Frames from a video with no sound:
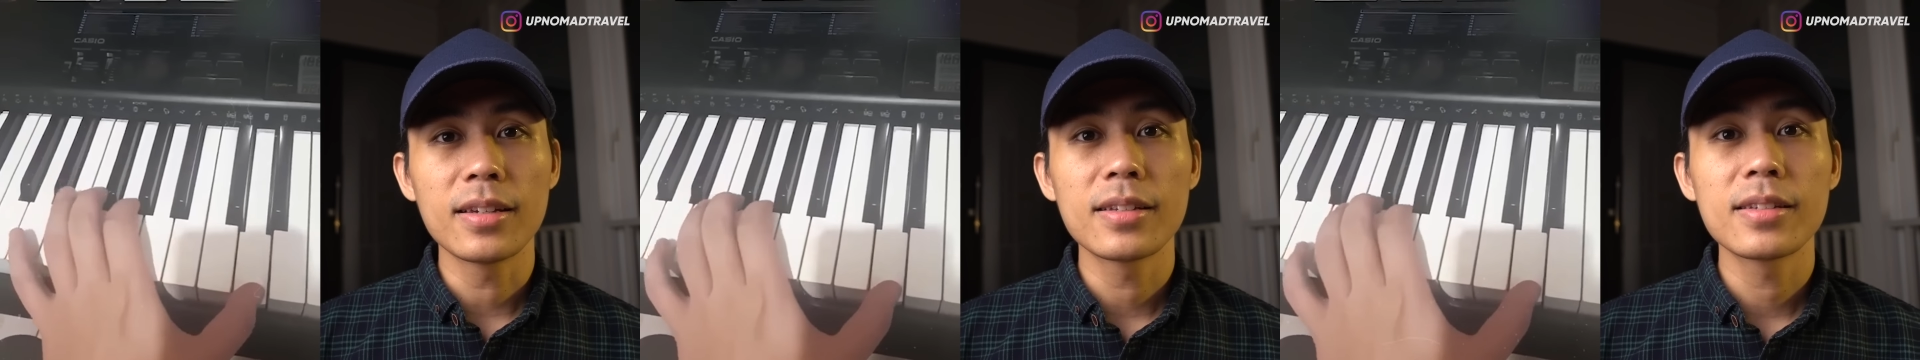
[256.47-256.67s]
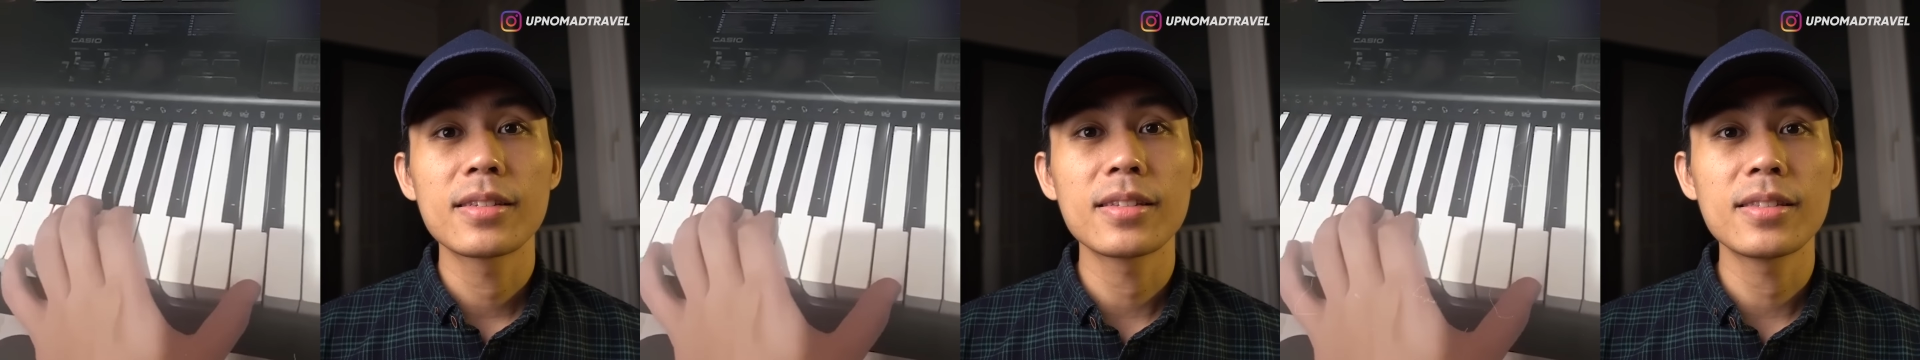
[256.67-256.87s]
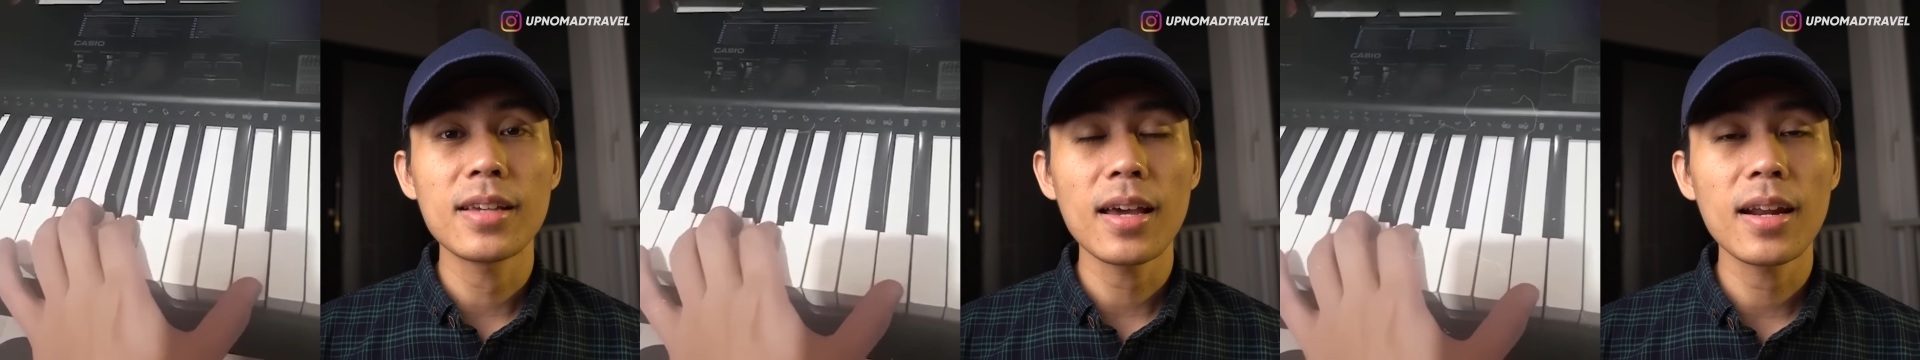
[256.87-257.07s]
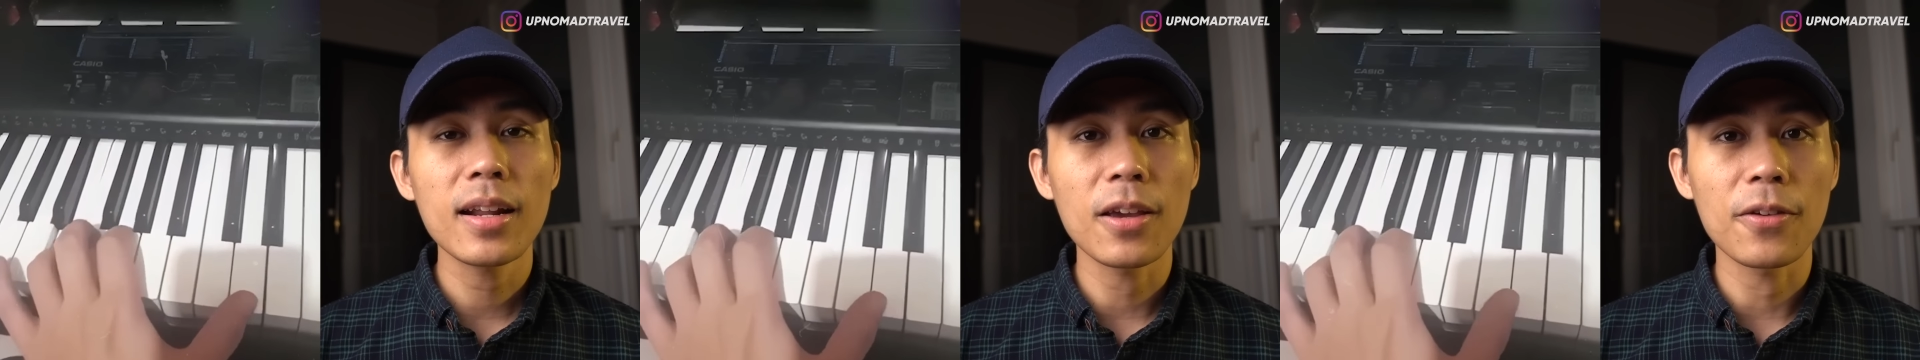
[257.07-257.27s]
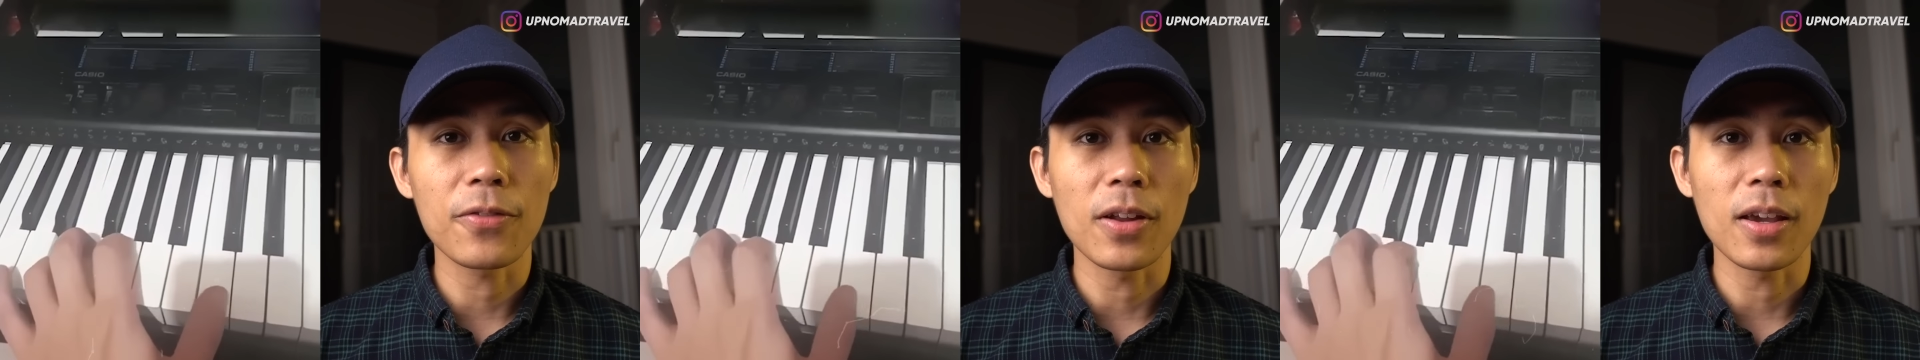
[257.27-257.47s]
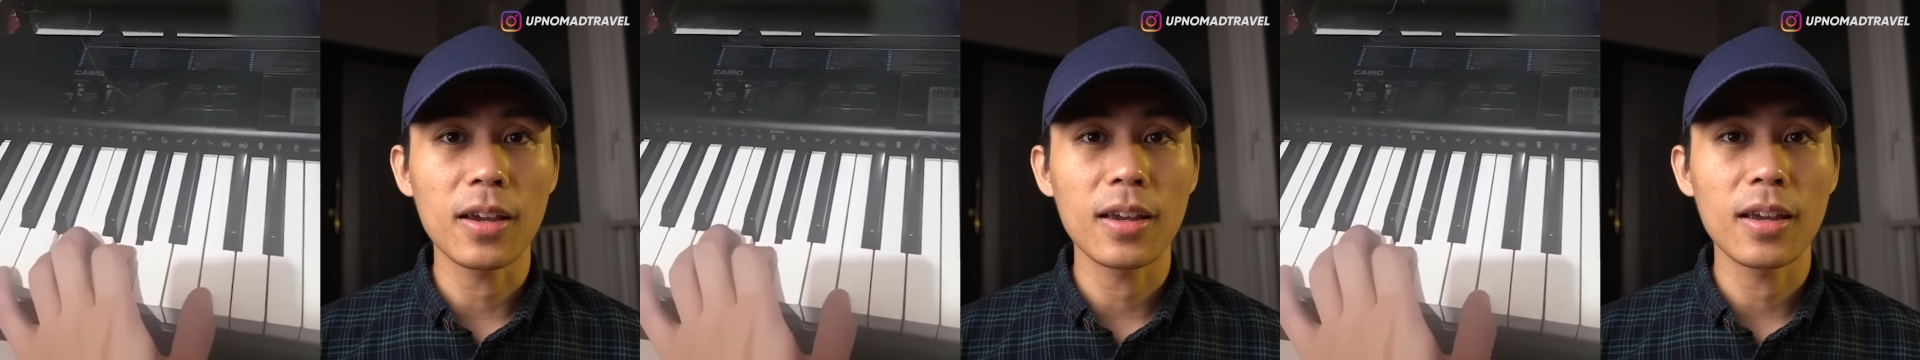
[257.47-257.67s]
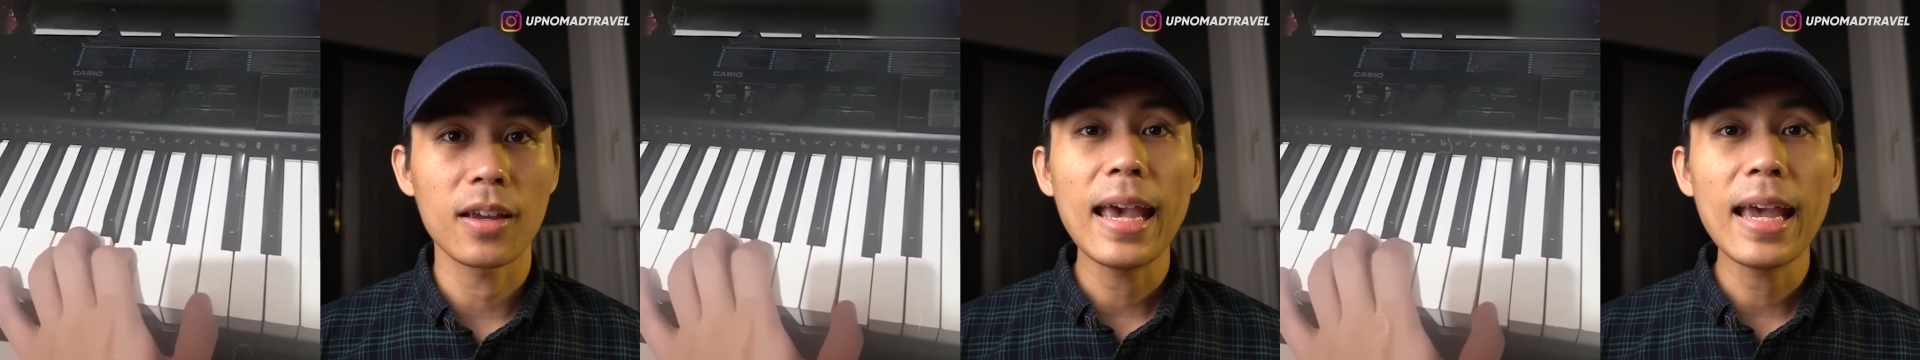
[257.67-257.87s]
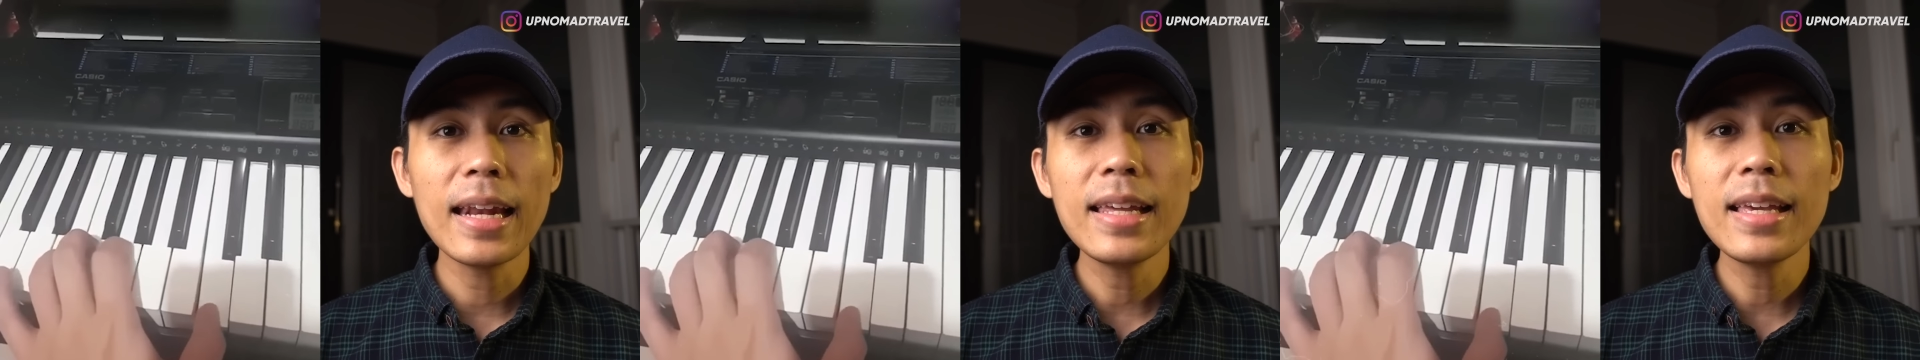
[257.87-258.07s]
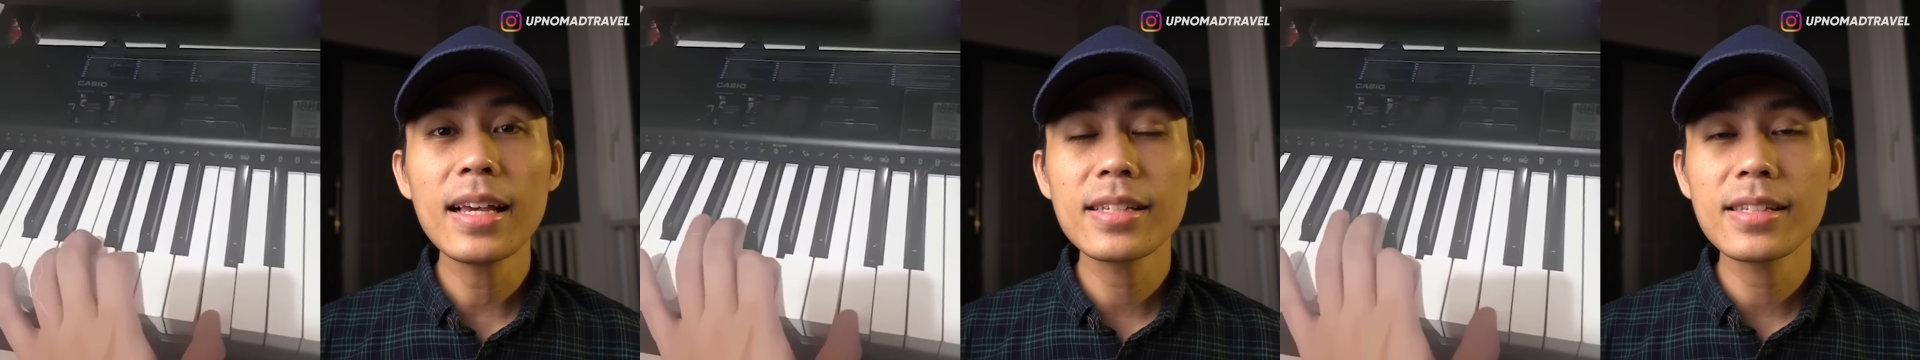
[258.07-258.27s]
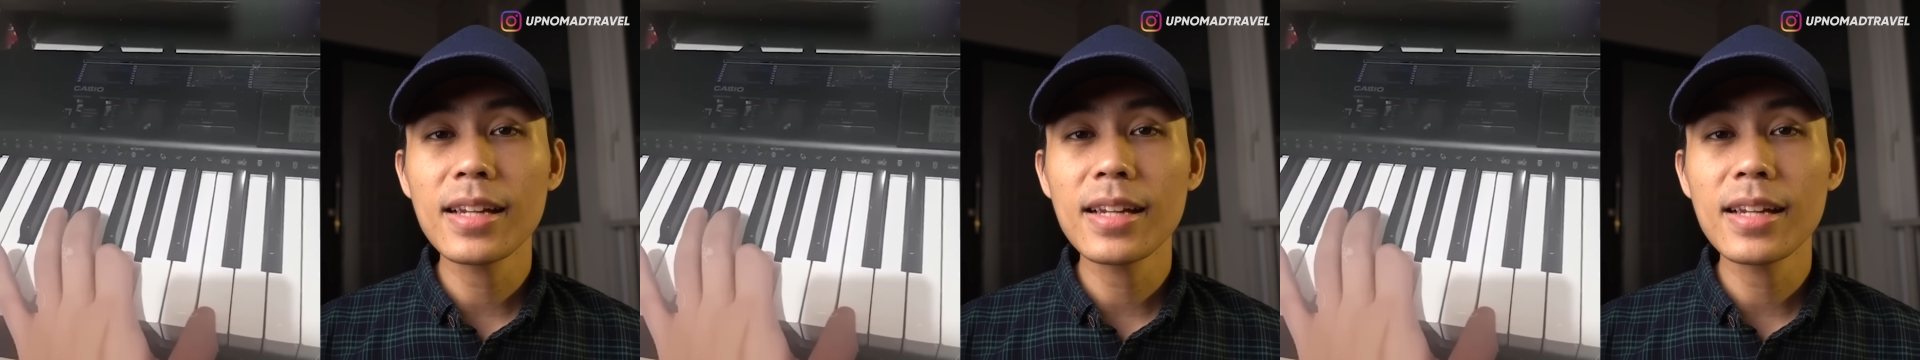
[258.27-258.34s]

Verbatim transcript: secara refleks Elias